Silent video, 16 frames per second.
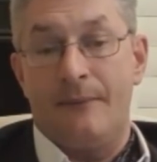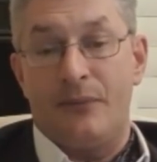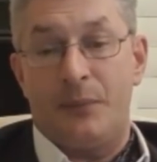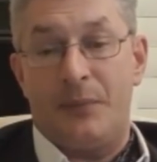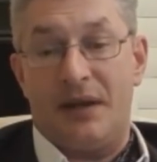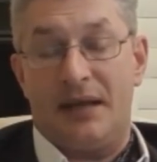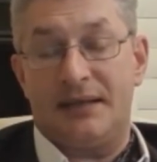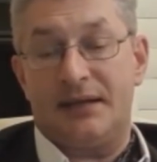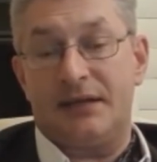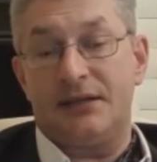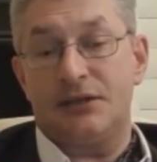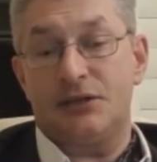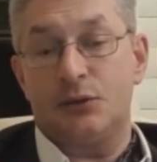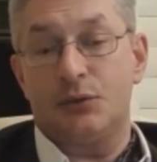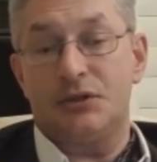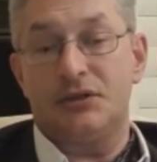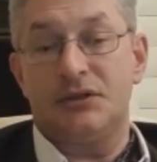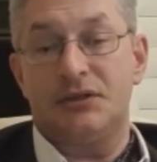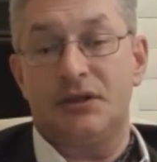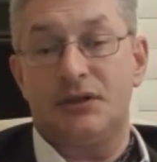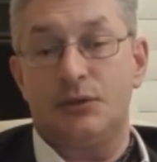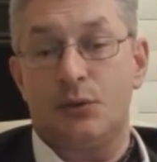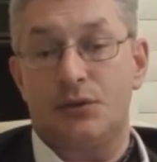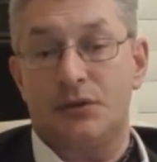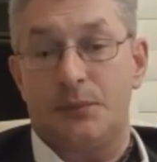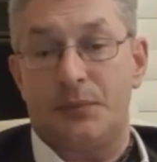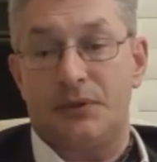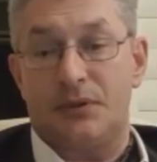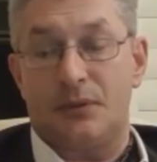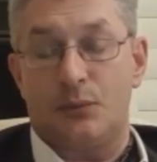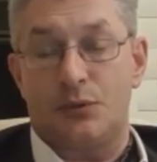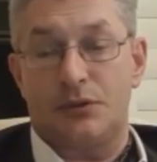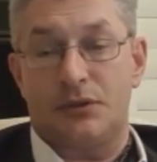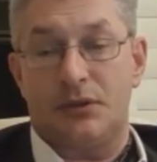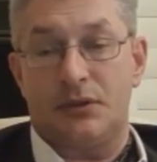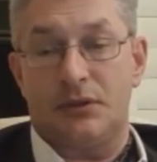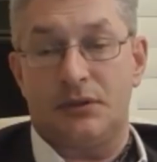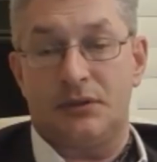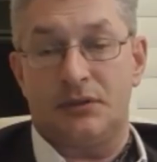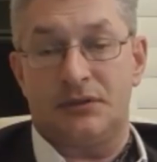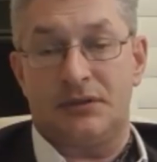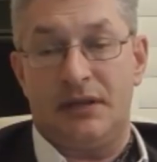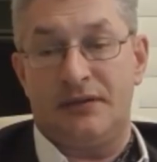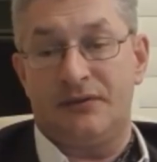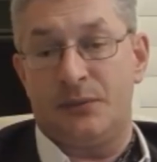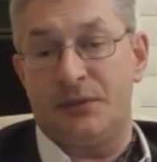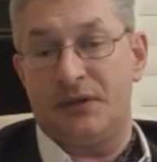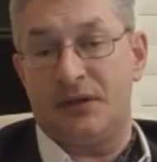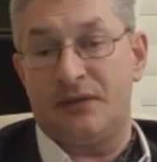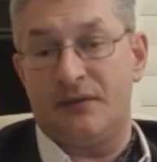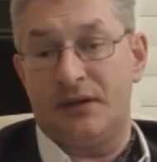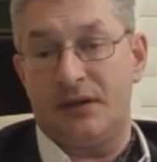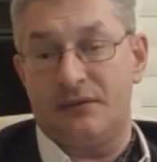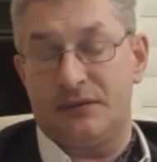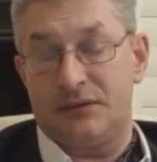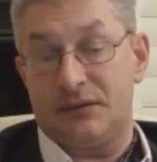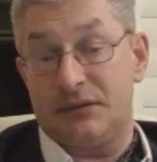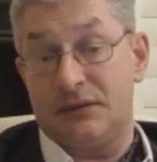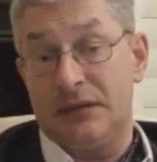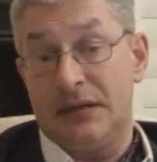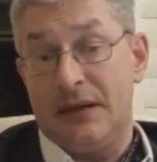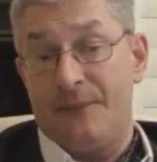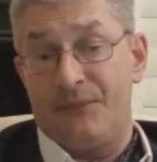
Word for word: Теперь это, конечно, очень ненадежно, потому что э, с левыми договариваться